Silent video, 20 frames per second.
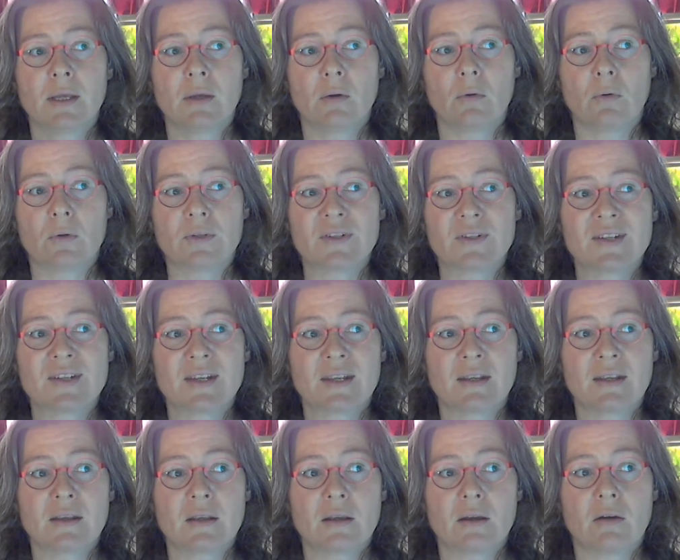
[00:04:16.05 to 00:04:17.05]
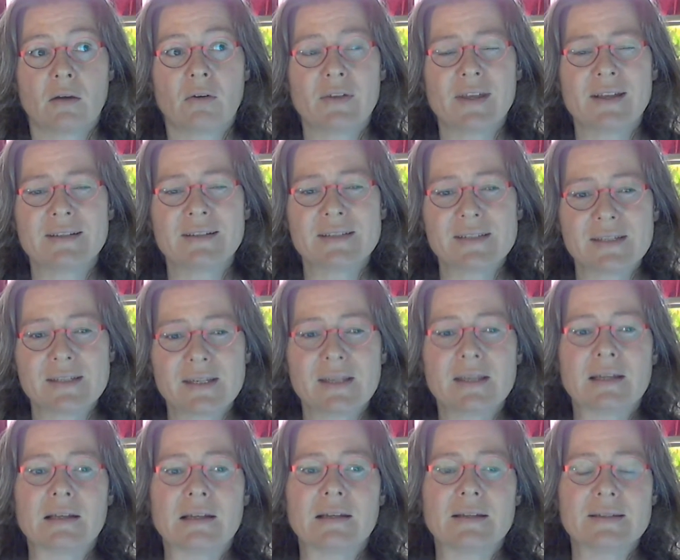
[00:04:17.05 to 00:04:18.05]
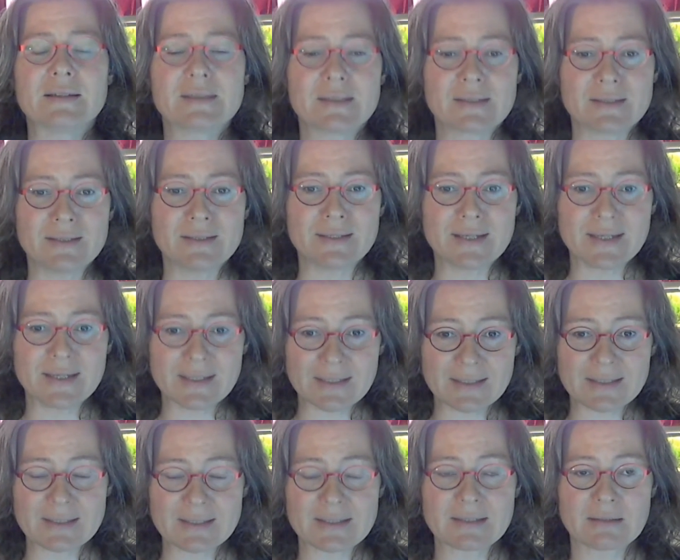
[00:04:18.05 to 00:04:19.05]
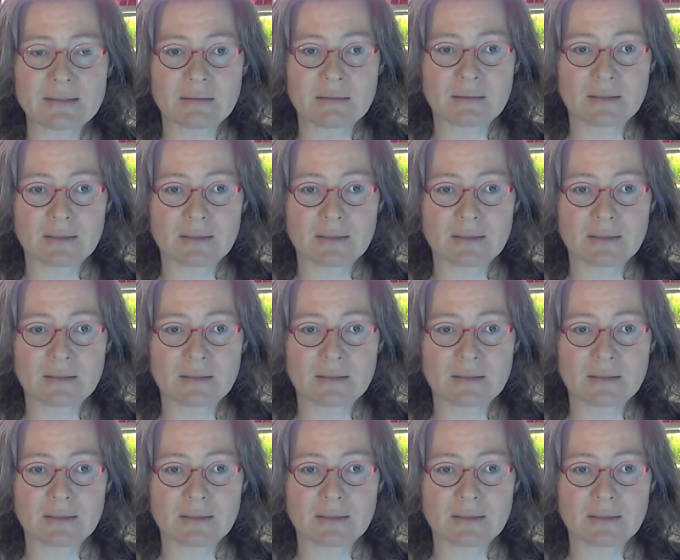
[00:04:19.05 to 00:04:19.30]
Und euer Ziel ist es nicht,